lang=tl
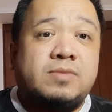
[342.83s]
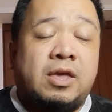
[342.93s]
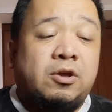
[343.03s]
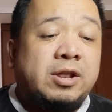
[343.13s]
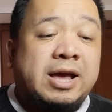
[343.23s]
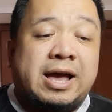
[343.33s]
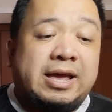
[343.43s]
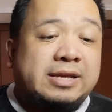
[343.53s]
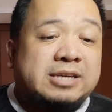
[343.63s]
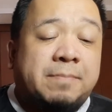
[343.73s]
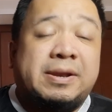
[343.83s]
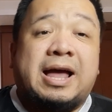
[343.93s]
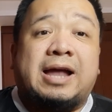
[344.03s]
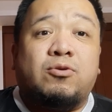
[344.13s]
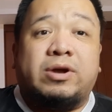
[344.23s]
yun na nga, eh, syempre
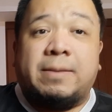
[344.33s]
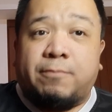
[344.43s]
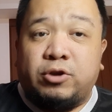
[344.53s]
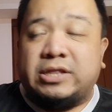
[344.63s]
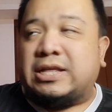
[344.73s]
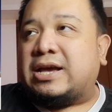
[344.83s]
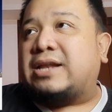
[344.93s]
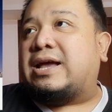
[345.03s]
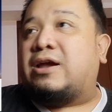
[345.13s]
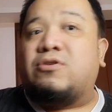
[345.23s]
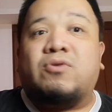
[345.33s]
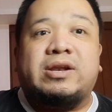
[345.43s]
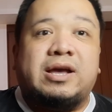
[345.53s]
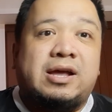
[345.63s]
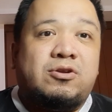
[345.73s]
nahaluan ng politika,
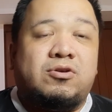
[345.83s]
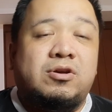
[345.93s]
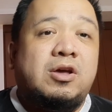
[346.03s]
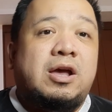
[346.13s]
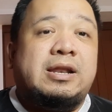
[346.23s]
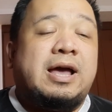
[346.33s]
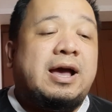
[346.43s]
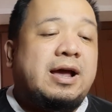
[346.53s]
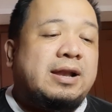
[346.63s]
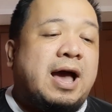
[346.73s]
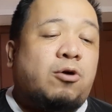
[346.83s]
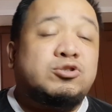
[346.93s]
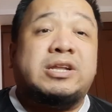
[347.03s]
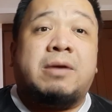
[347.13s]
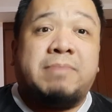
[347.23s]
nahaluan ng ano, na
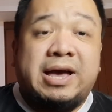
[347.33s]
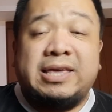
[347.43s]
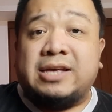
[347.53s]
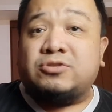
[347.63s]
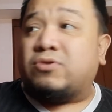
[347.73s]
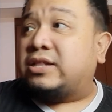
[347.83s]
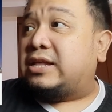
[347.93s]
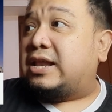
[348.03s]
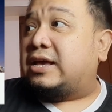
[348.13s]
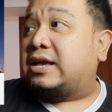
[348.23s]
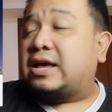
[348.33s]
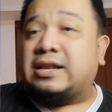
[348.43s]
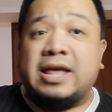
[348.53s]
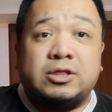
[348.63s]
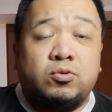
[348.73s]
naakusa na bias yung kanilang uh,
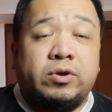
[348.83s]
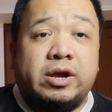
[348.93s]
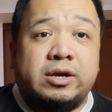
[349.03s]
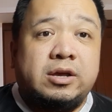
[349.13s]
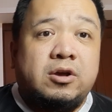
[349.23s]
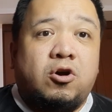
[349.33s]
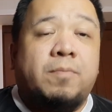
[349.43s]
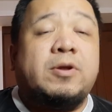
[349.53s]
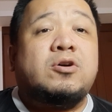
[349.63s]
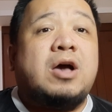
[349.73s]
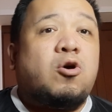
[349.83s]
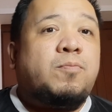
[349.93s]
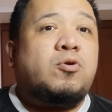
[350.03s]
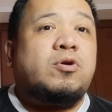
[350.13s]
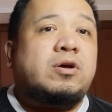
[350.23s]
network. O, pero ako
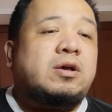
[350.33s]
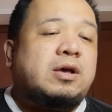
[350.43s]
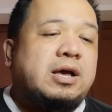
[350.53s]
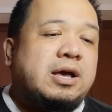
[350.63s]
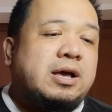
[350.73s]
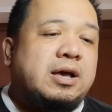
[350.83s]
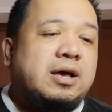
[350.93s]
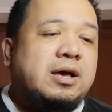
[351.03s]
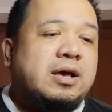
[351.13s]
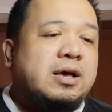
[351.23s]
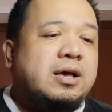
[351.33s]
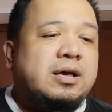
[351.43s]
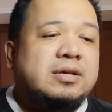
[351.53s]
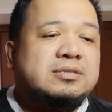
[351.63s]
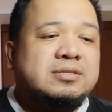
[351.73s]
po, uh,
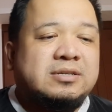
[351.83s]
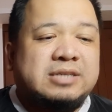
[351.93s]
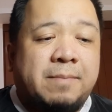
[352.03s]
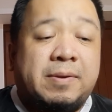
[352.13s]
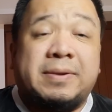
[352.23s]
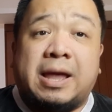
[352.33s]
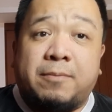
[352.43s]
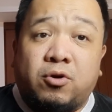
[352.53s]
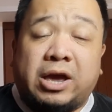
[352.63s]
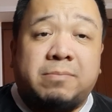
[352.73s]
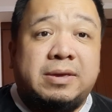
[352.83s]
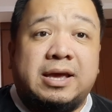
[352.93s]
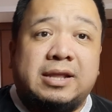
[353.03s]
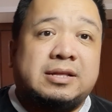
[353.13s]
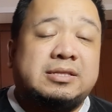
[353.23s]
syempre marami yung
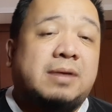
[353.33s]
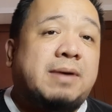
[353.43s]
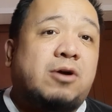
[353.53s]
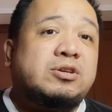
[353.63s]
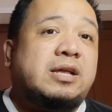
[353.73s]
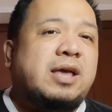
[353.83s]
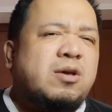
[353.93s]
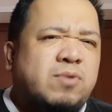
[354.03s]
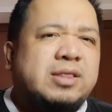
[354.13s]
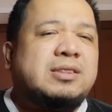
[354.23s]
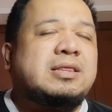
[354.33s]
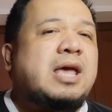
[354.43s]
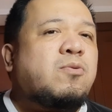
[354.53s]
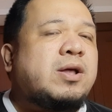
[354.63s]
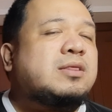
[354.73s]
kaibigan nagtatrabaho diyan. I want
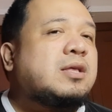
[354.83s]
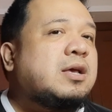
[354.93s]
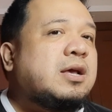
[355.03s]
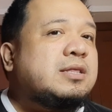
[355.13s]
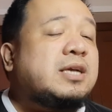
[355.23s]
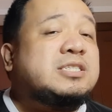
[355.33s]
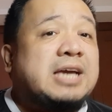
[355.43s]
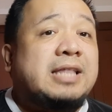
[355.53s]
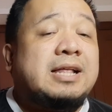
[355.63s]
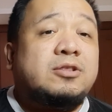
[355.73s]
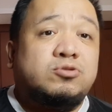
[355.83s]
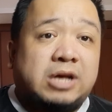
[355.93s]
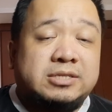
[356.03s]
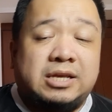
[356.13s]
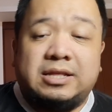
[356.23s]
I want the channel to
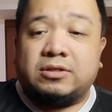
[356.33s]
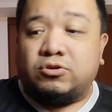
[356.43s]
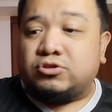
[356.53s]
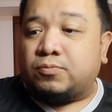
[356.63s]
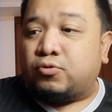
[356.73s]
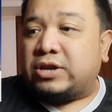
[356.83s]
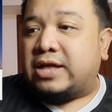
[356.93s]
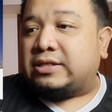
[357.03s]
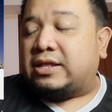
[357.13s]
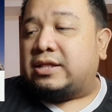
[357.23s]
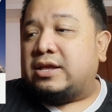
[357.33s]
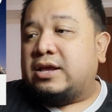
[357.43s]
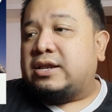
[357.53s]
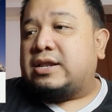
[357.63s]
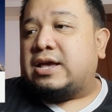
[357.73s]
succeed. At gusto po natin
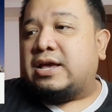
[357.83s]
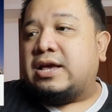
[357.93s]
na